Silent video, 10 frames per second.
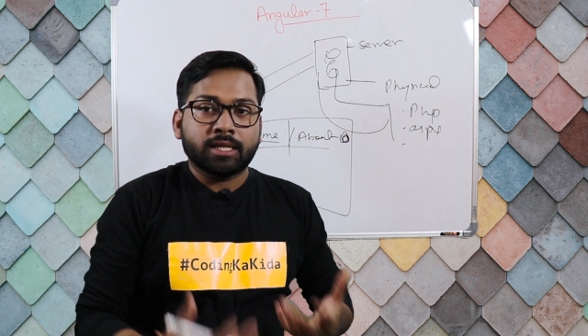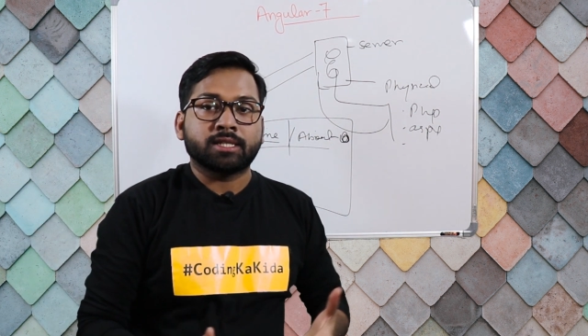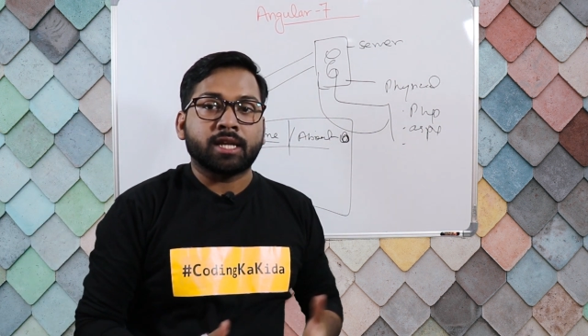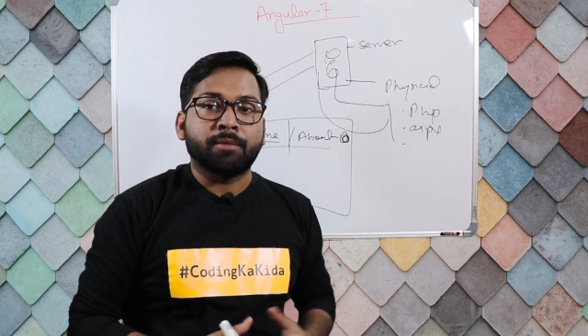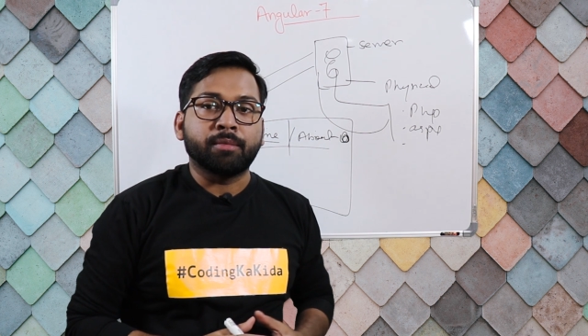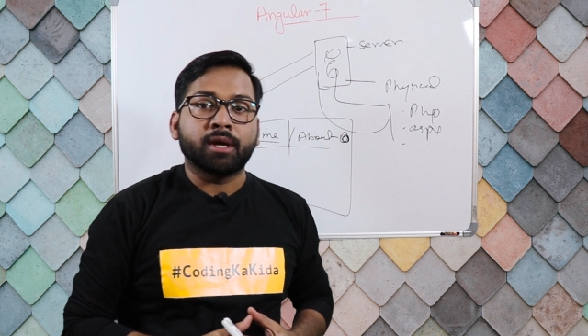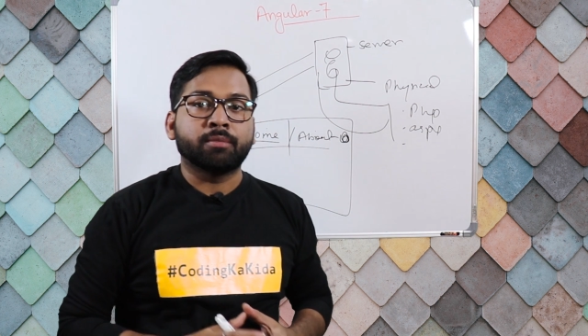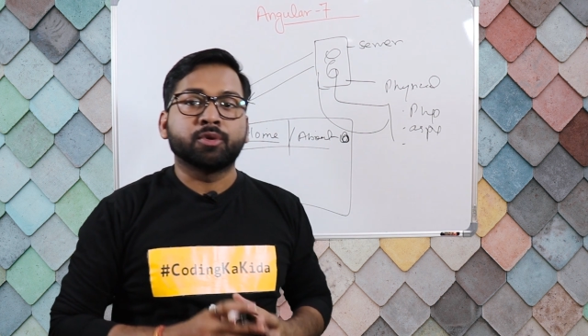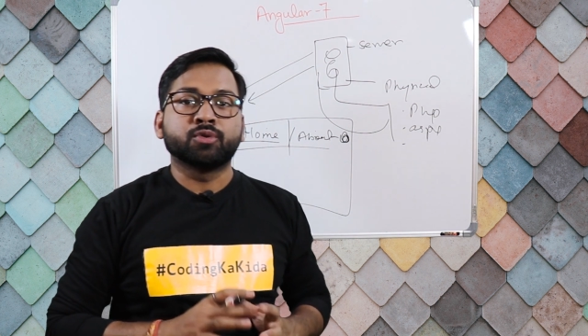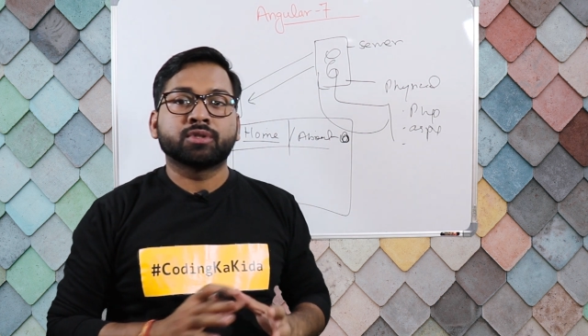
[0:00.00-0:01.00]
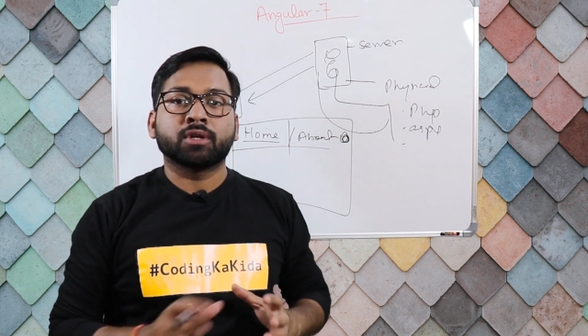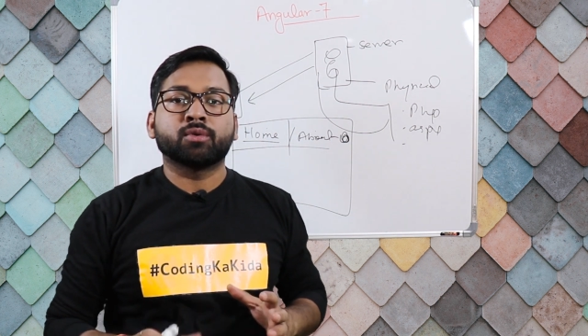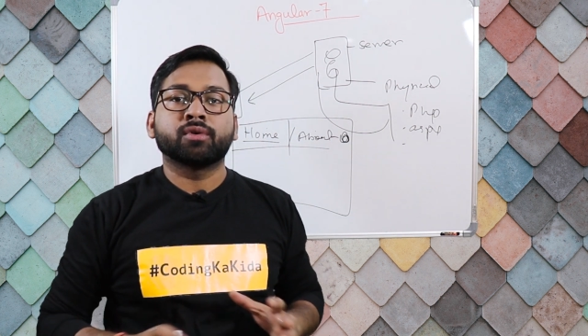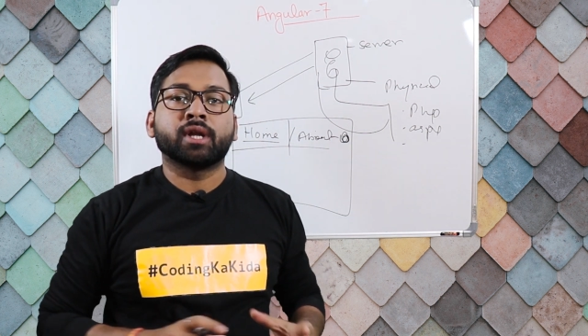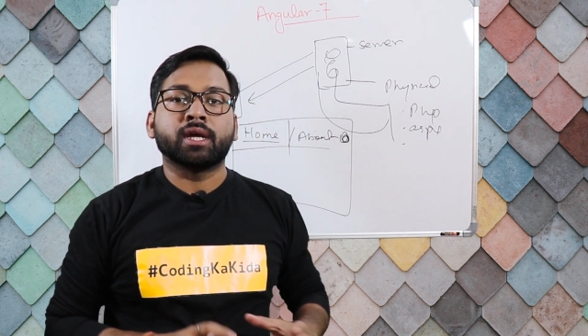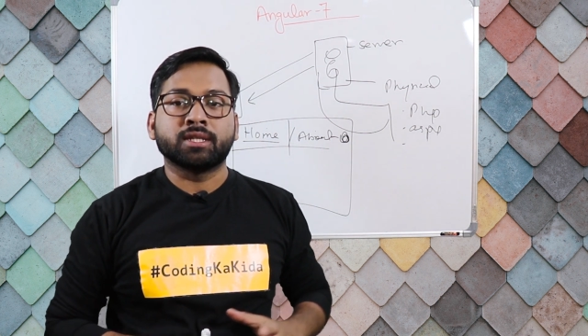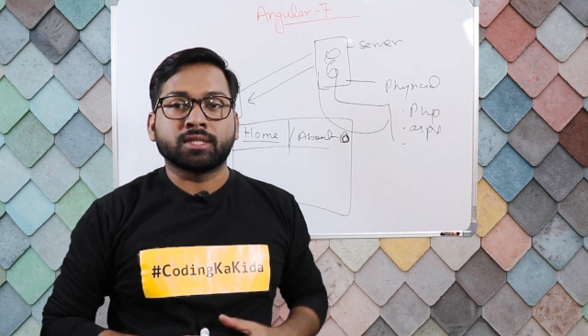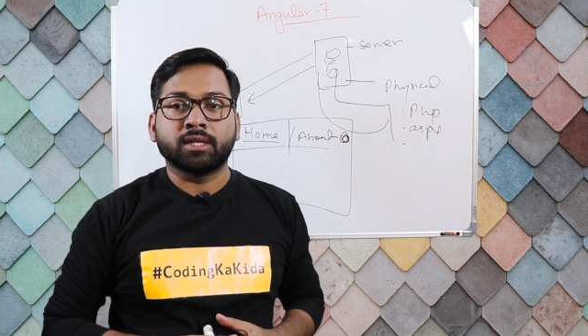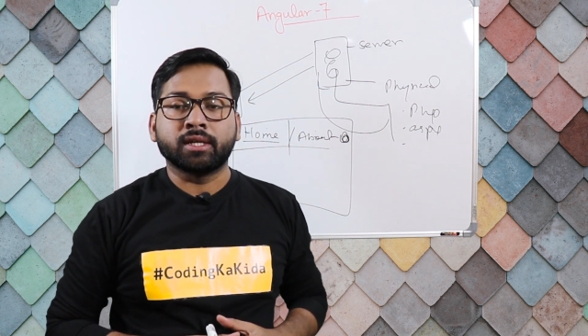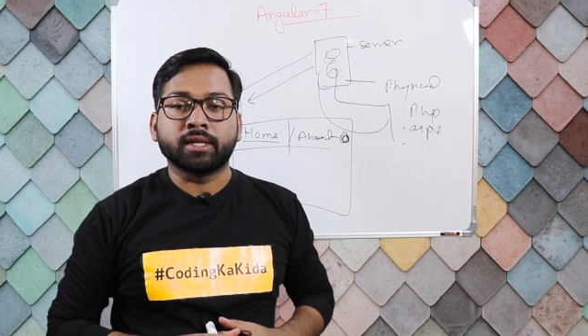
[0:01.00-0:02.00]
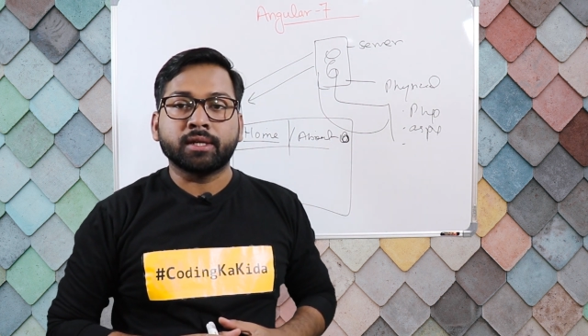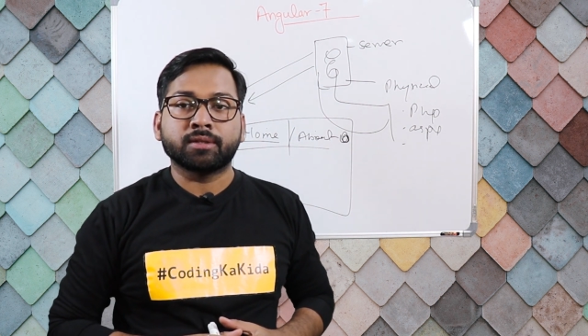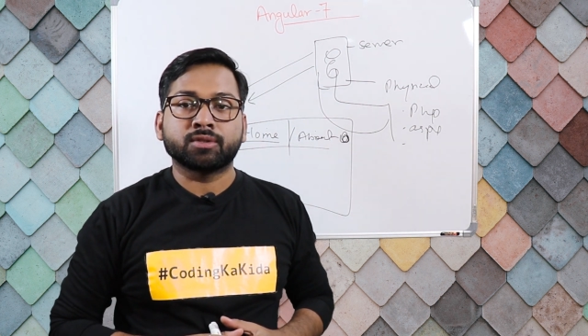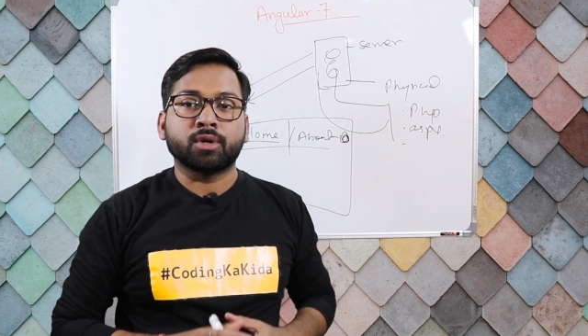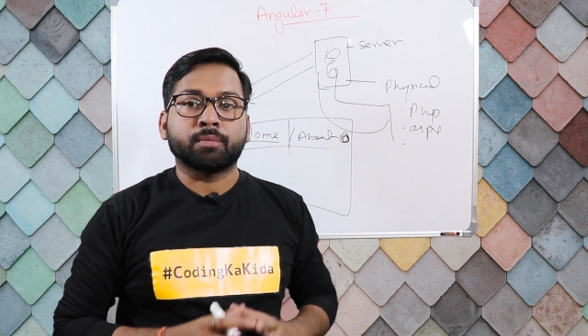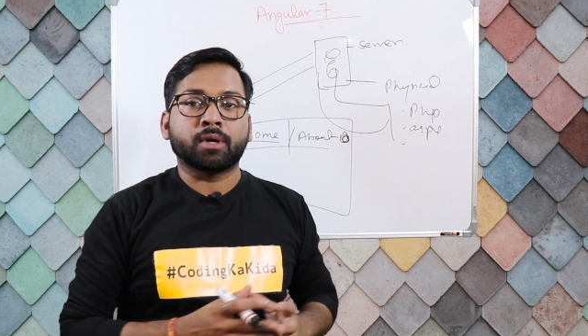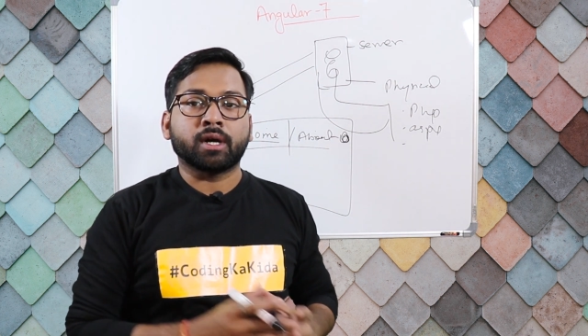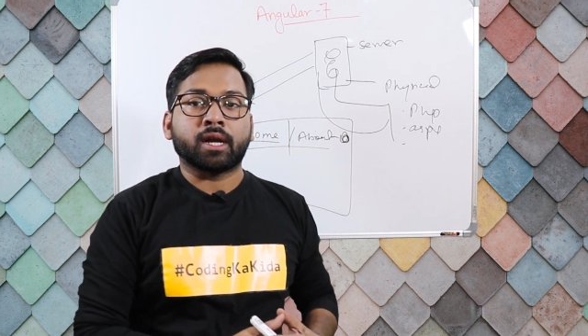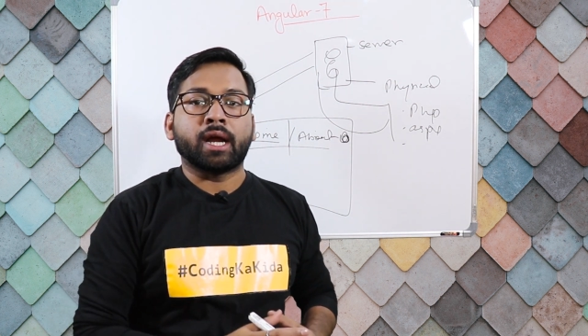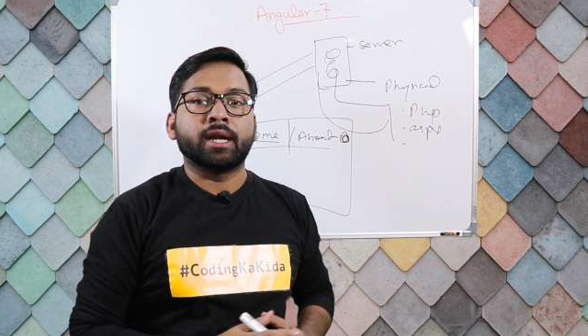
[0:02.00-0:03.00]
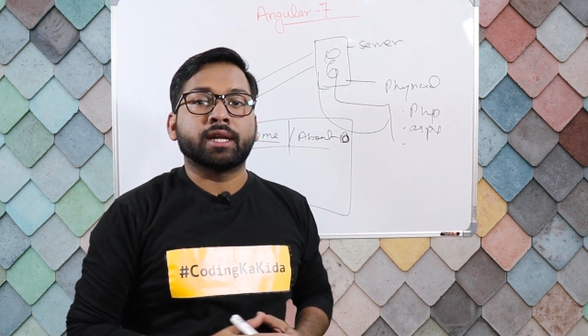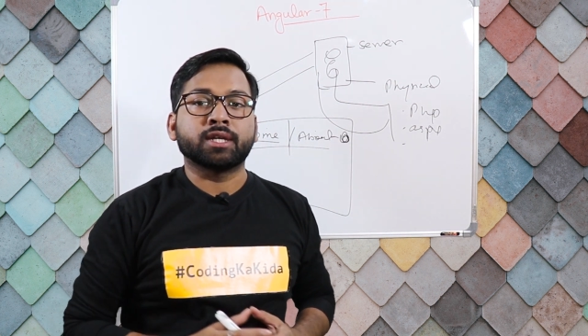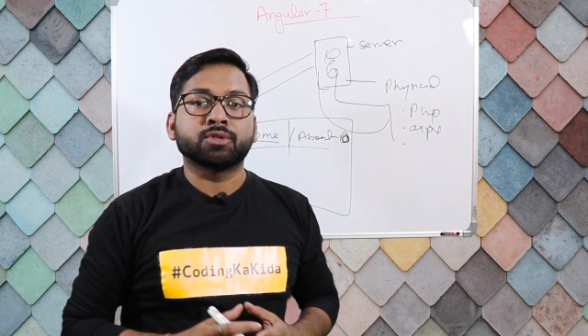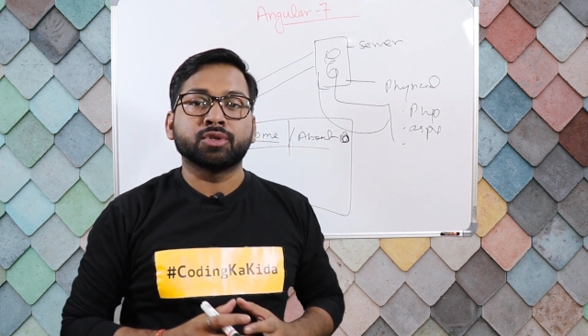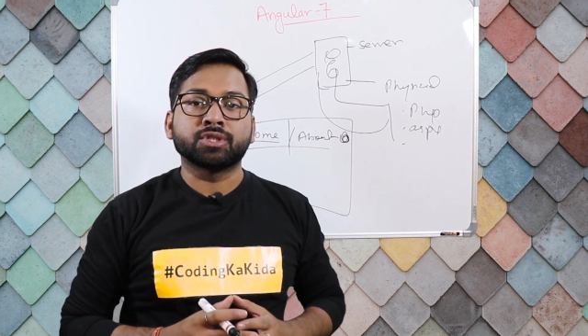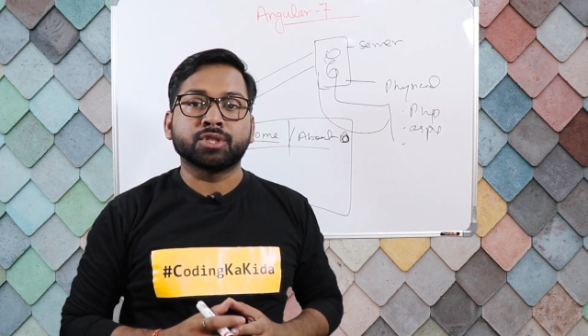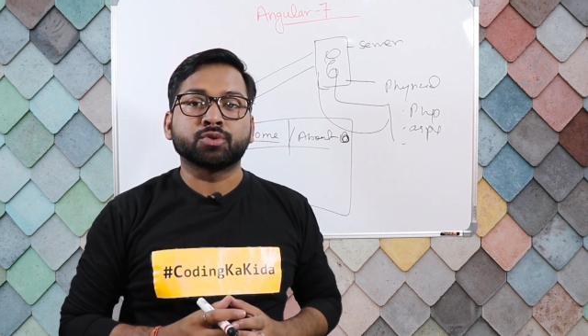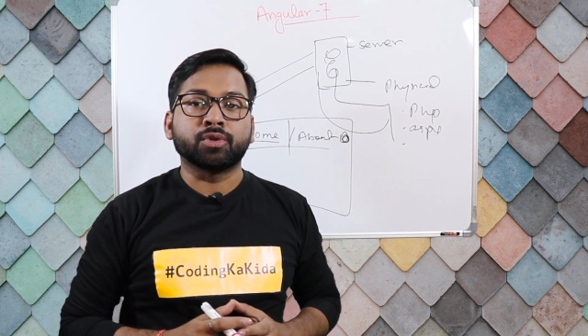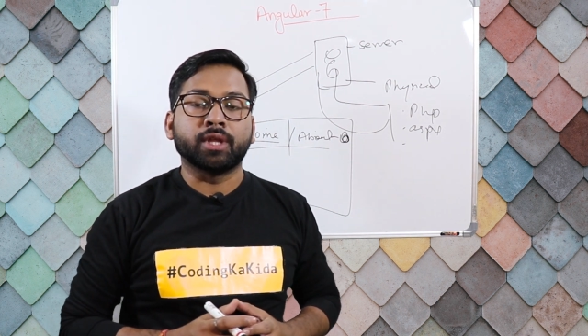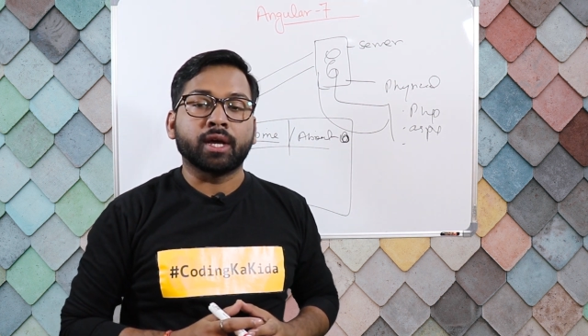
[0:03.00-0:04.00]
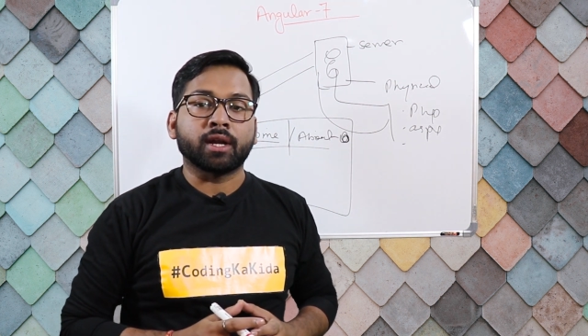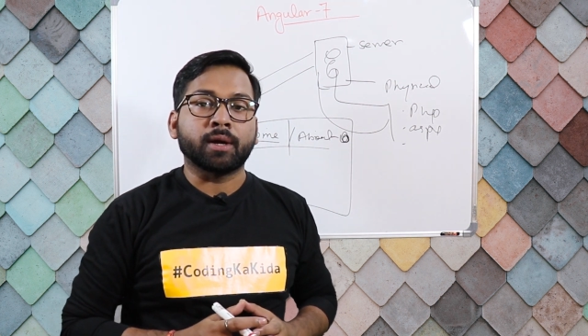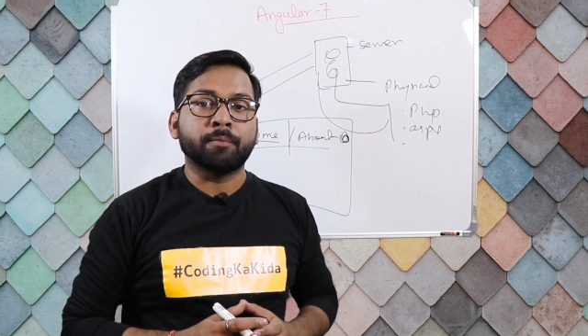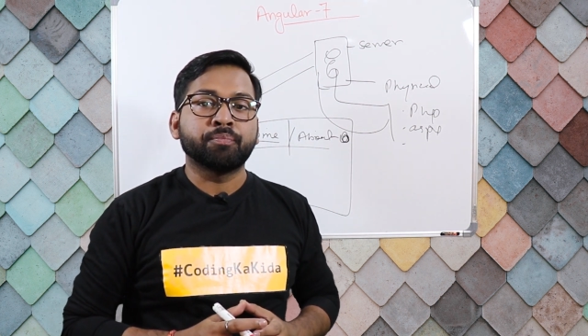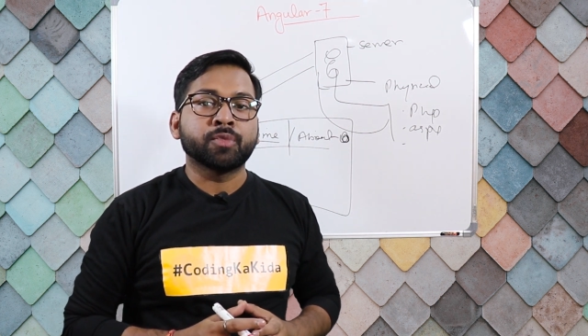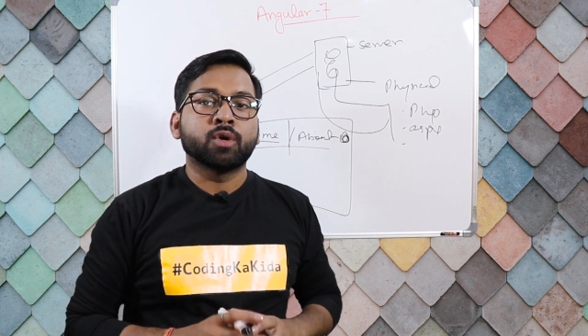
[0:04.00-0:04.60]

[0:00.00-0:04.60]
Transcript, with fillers: इस टाइम में अब यूज़र को नहीं चाहिए ये जो आपका क्लाइंट है जो इस चीज़ को देख रहा है